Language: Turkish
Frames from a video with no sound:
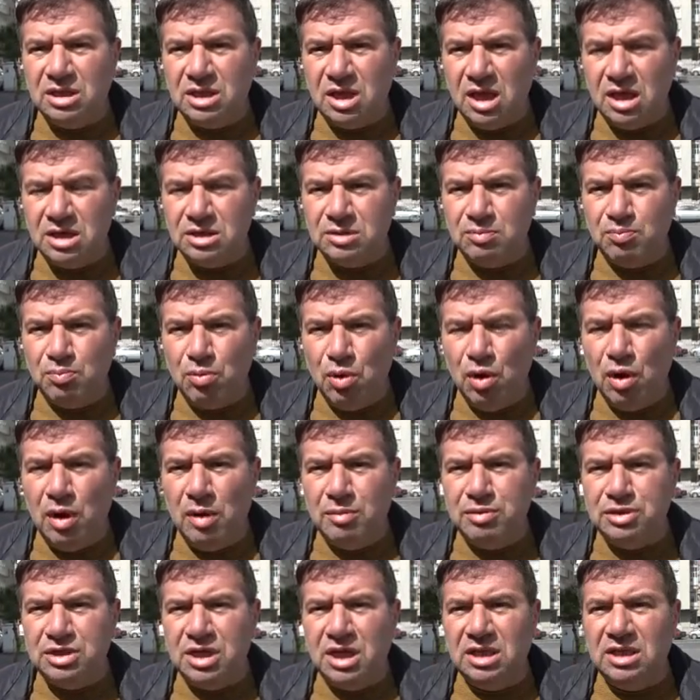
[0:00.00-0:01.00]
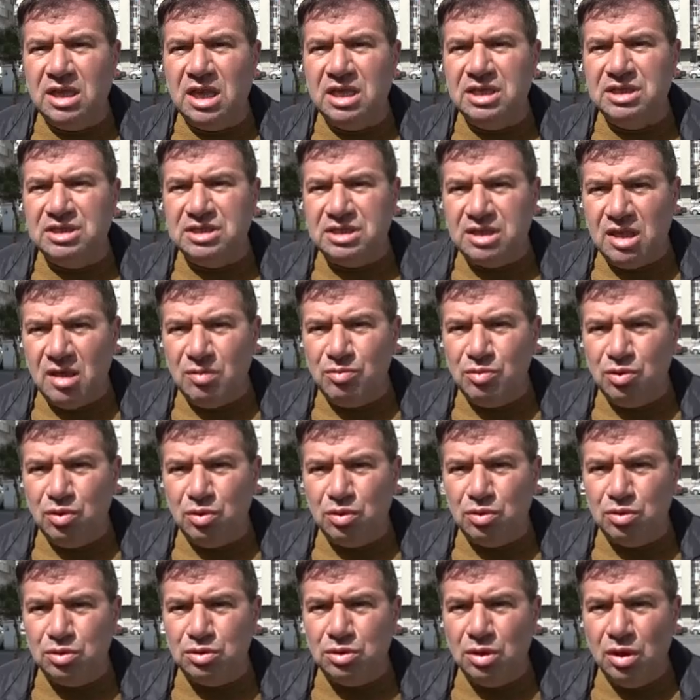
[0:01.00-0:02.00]
ters. Böyle bir şey de
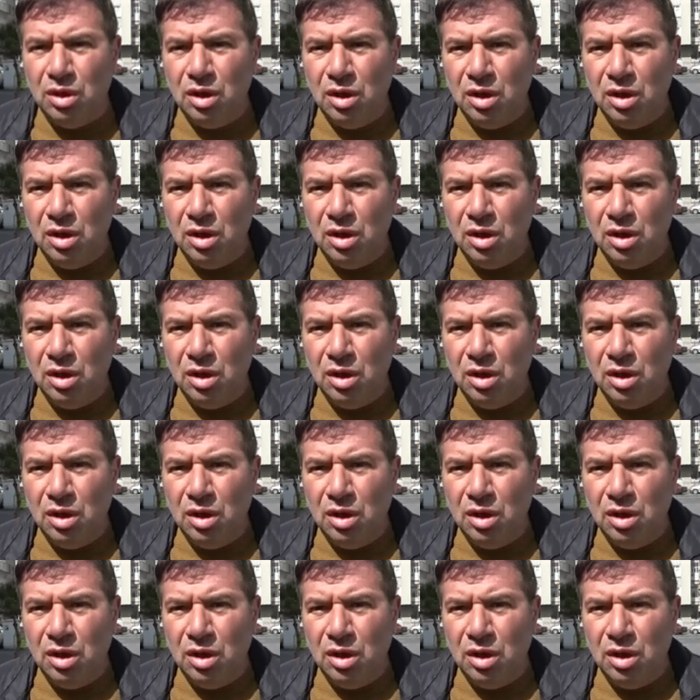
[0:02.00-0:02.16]
istemiyoruz.